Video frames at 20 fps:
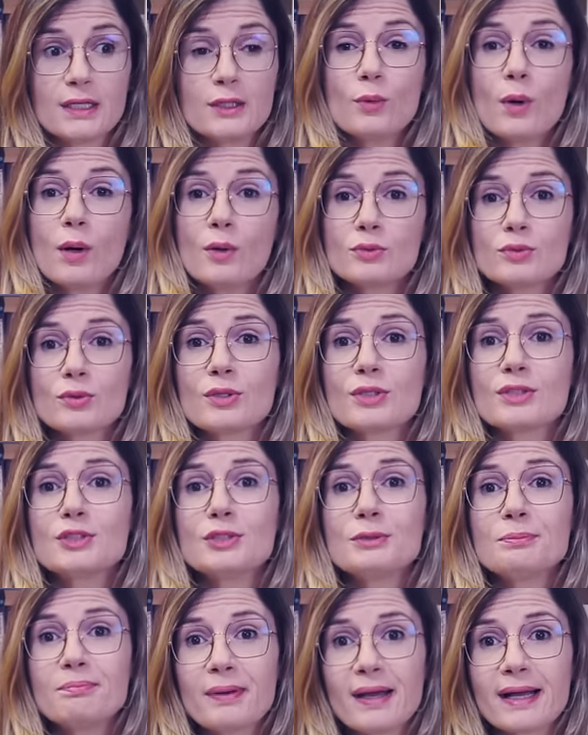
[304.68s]
E o autor
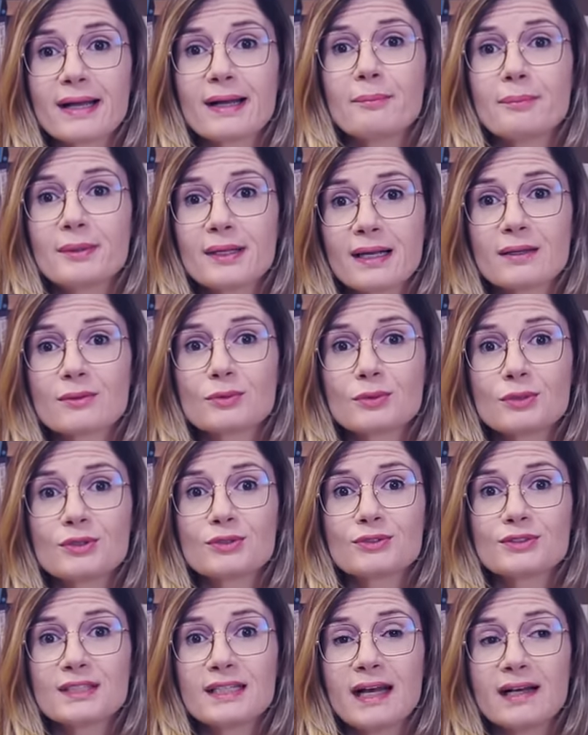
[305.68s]
te pega pela
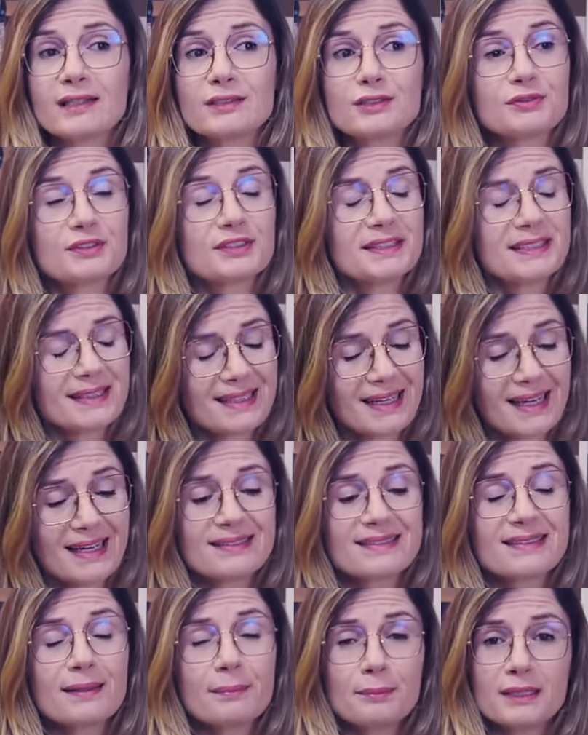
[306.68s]
curiosidade, você quer
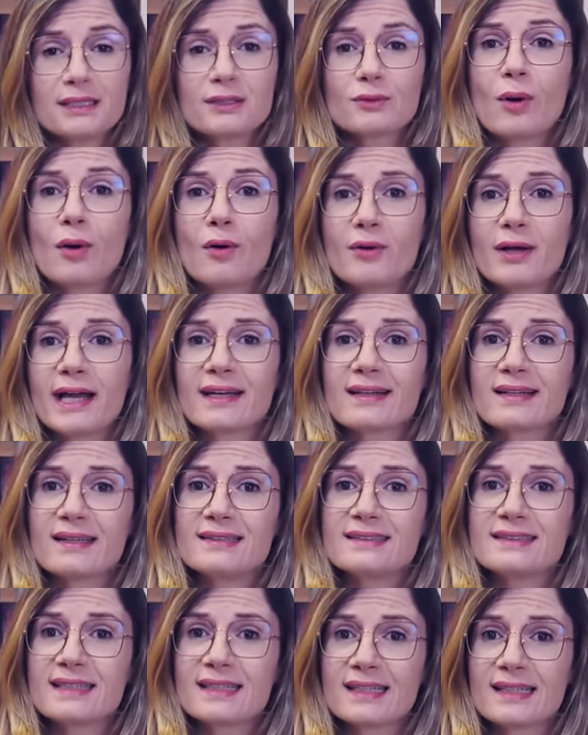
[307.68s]
saber qual é aquele
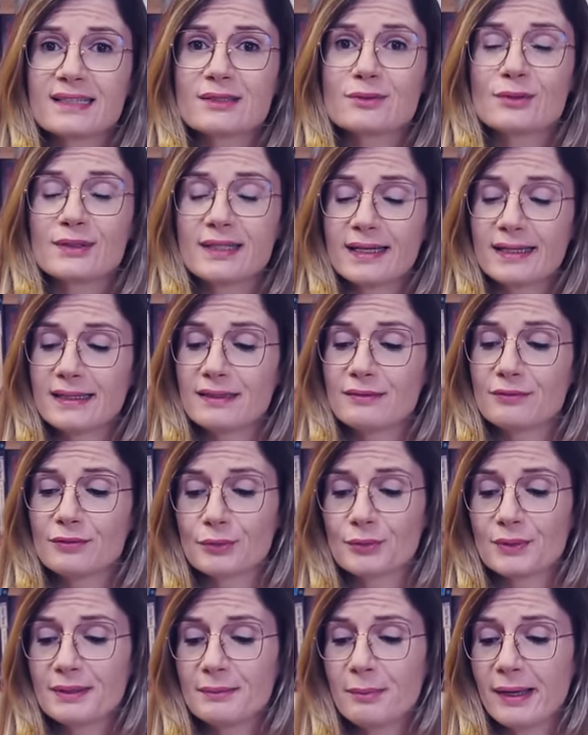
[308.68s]
segredo
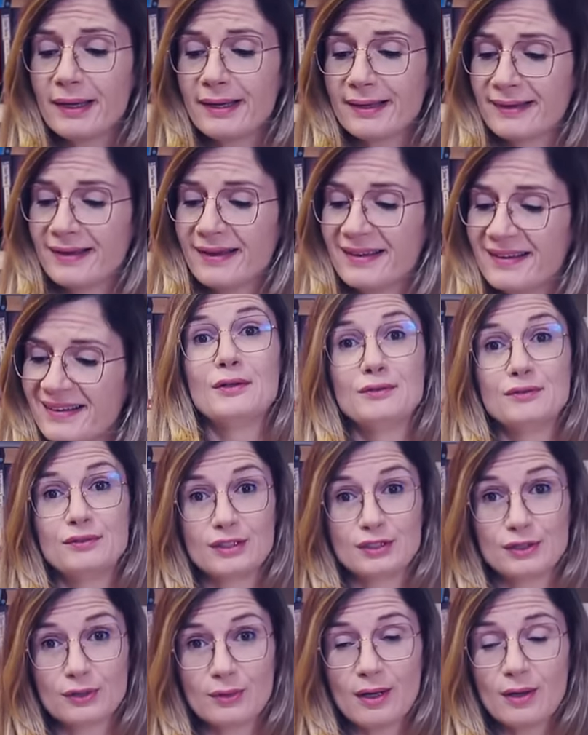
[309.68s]
terrível. E bem,
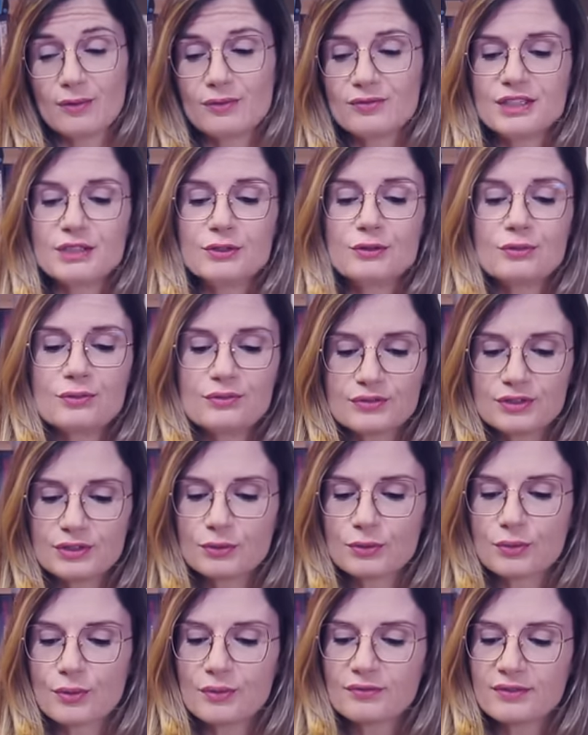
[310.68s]
vejam lá o vídeo, no
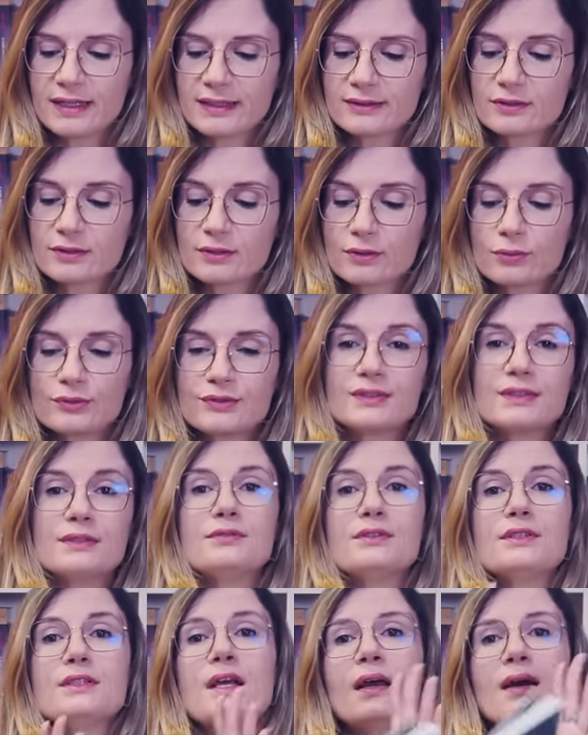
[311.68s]
vídeo eu converso
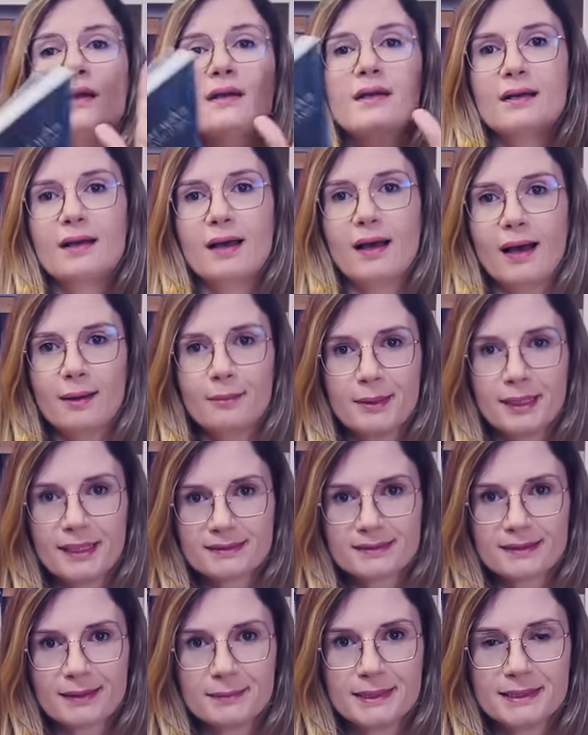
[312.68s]
inclusive
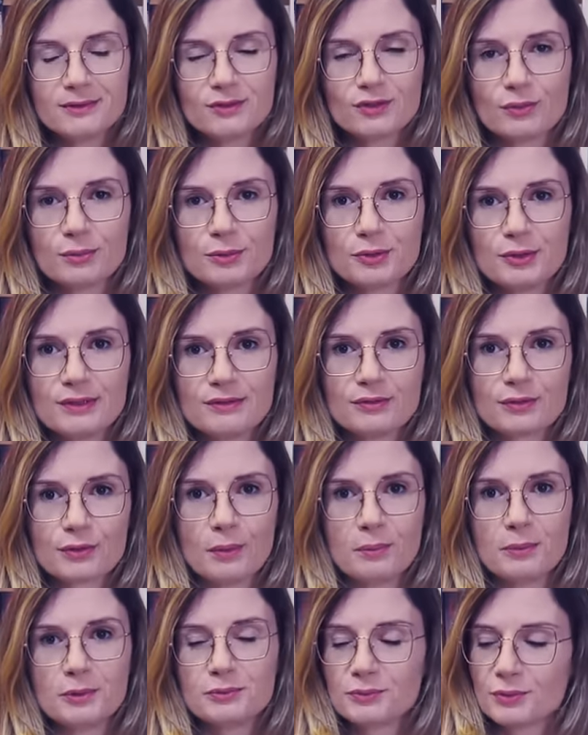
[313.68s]
abertamente sobre o livro
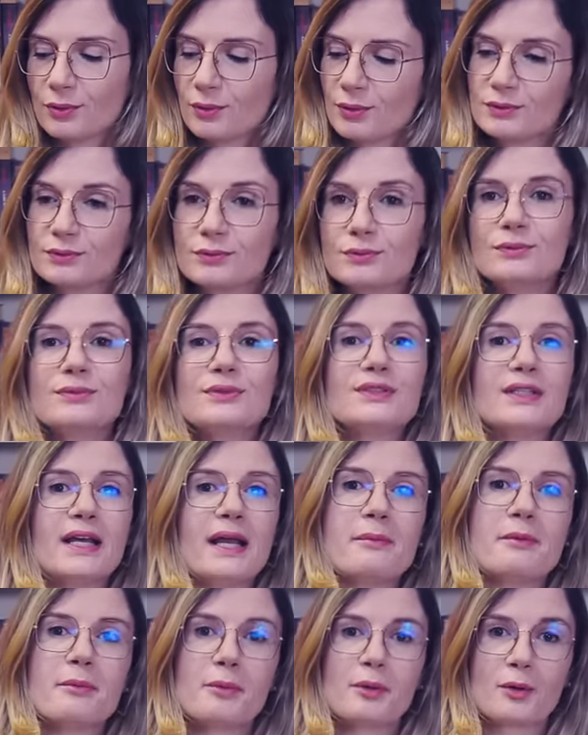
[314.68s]
como um todo,
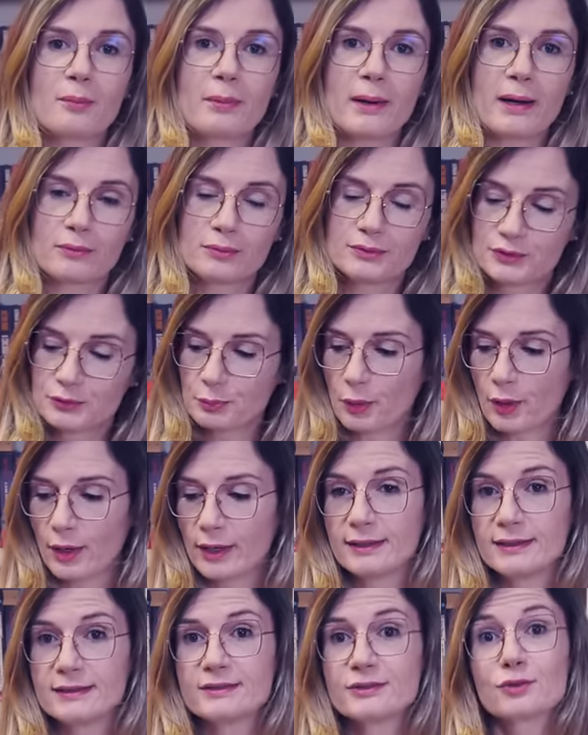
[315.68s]
sem me preocupar com
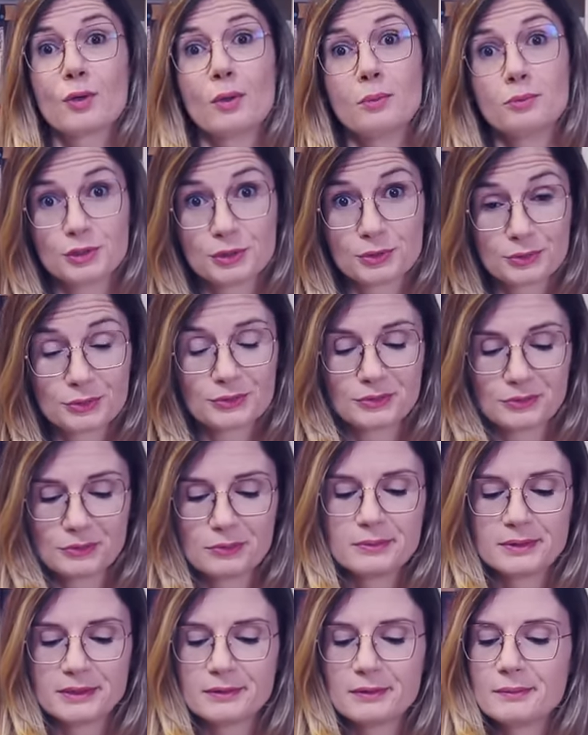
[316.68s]
spoilers, como de
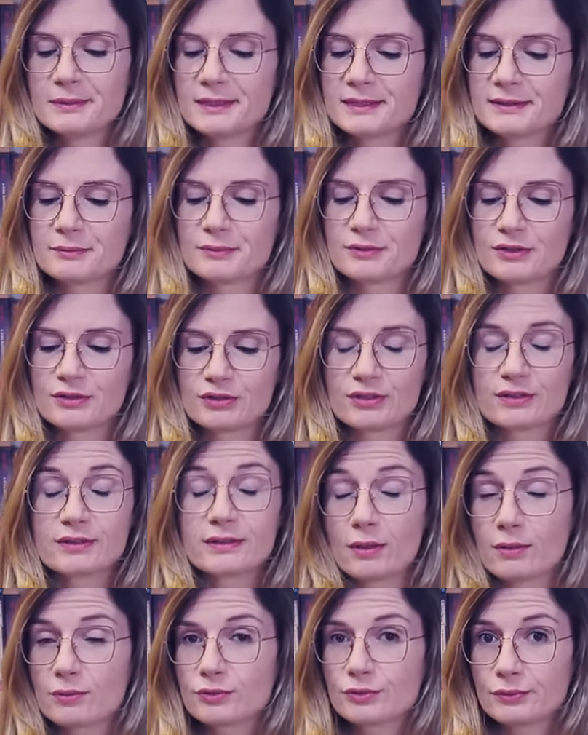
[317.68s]
costume, não é mesmo? Vocês já
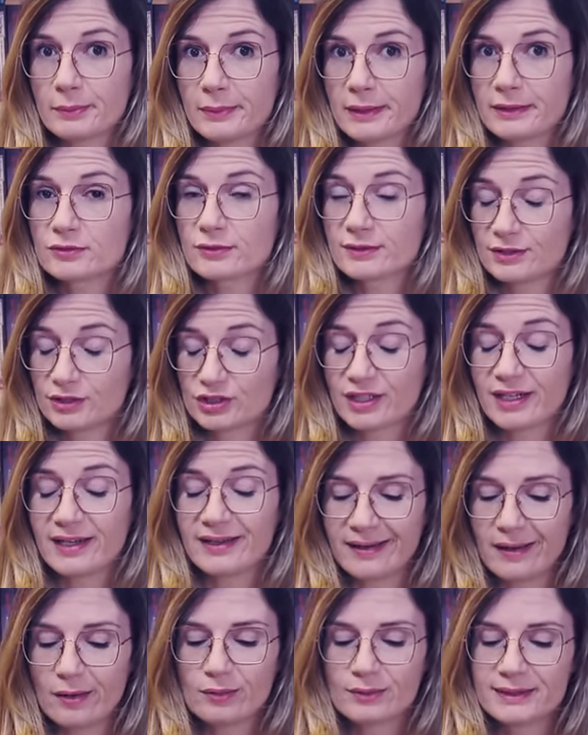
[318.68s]
estão acostumados com este
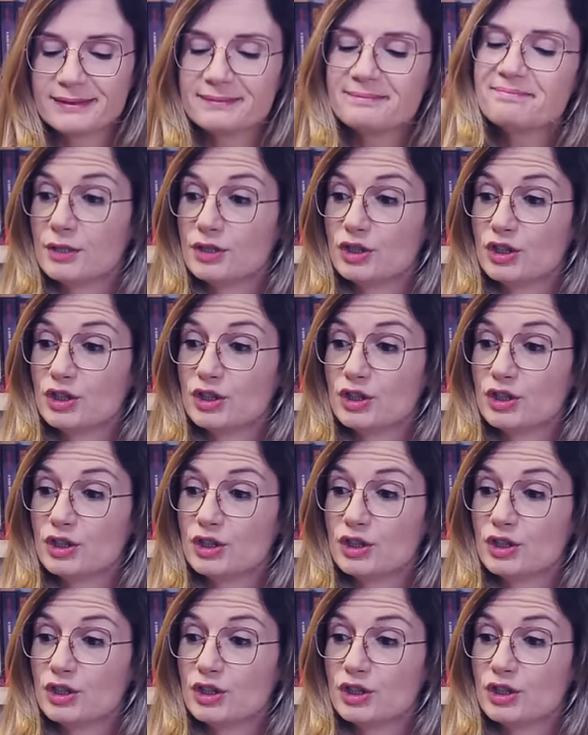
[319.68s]
canal, né?